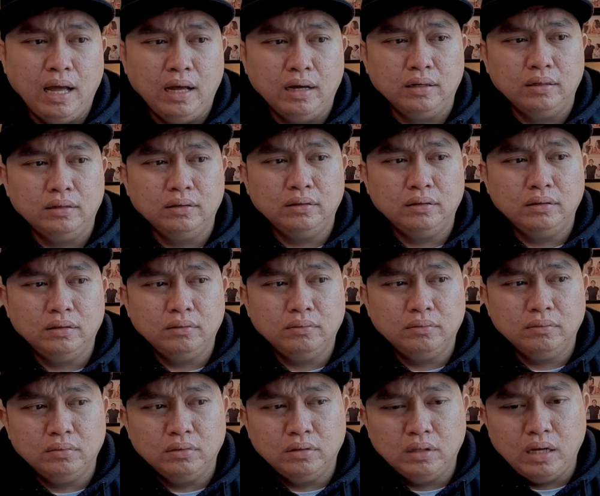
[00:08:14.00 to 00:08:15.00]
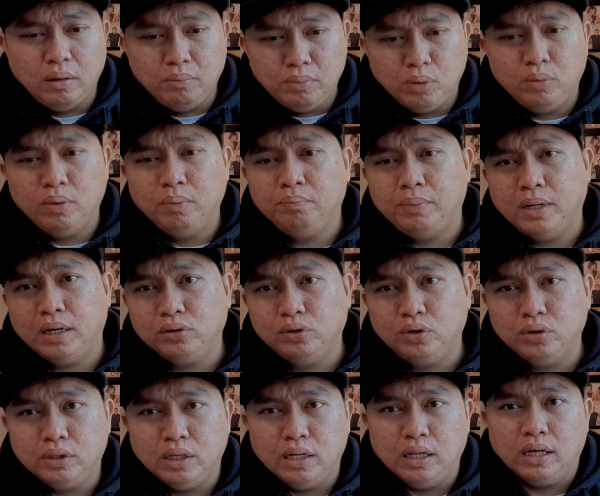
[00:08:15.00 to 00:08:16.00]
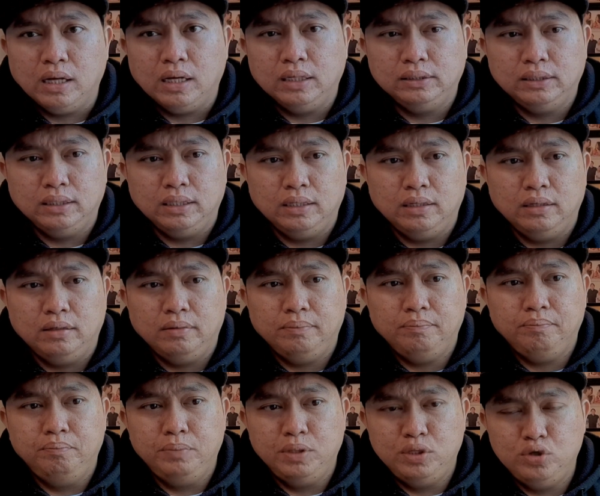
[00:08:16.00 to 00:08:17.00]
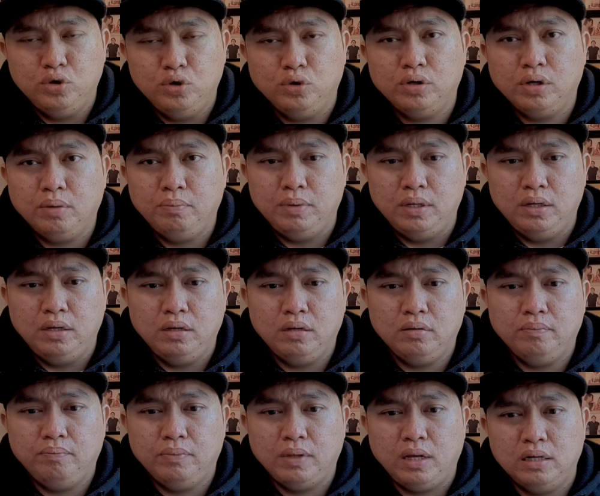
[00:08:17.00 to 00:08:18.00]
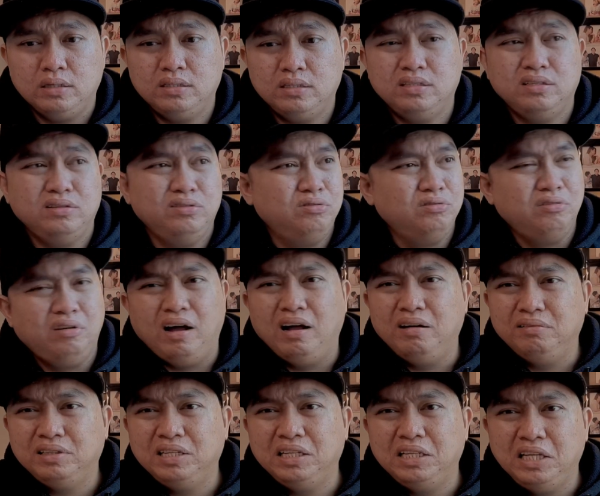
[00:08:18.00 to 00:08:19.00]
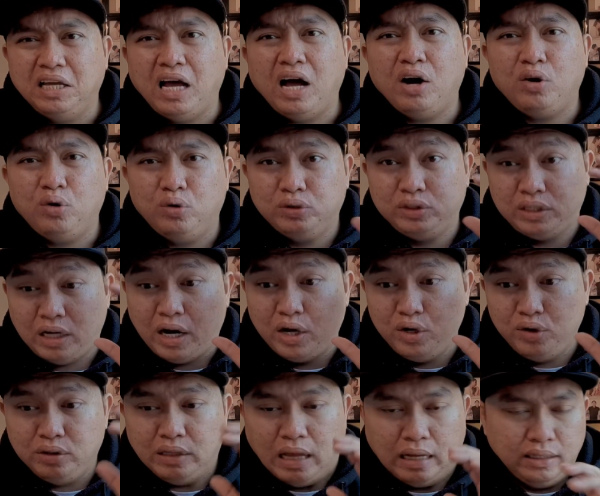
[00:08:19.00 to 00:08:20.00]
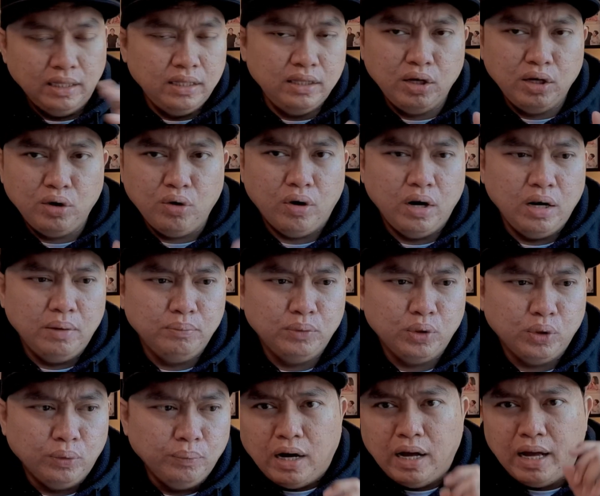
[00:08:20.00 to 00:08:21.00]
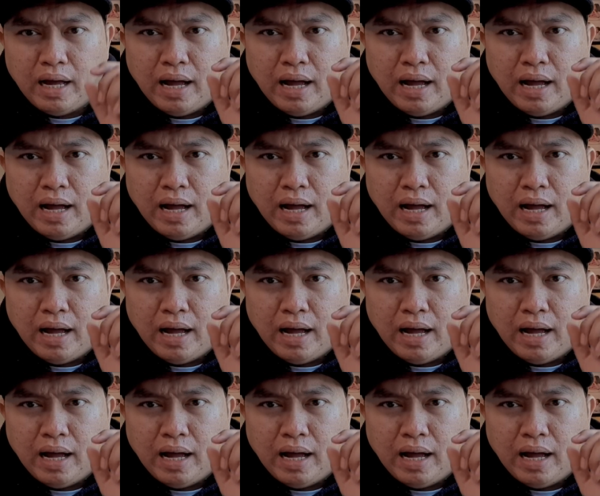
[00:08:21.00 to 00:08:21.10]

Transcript: Ang number one factor talaga sa videography as you know, ang ah, tini ako sa ngayon dati hindi ko alam to.